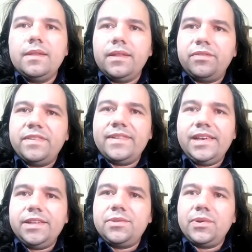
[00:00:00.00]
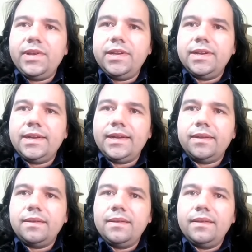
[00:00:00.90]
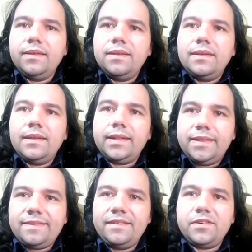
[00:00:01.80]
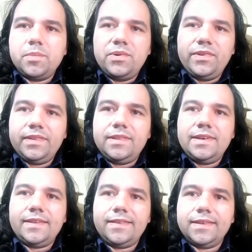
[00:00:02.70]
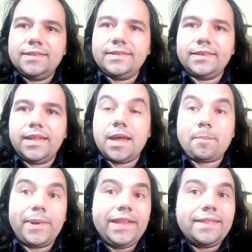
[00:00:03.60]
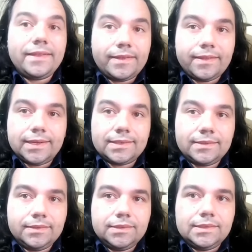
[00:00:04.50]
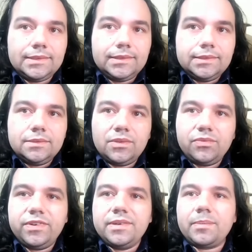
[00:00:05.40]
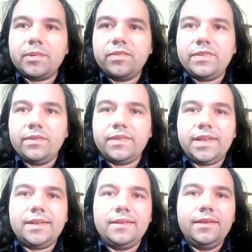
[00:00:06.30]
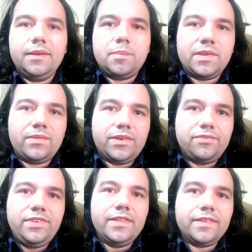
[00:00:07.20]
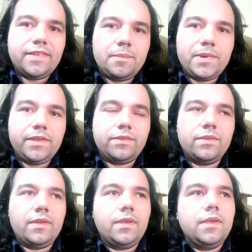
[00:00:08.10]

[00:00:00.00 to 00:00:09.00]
Talvez na eletrônica até seja uma coisa interessante, né? Aprender, tá? Não tô falando para você usar para sua vida sempre isso.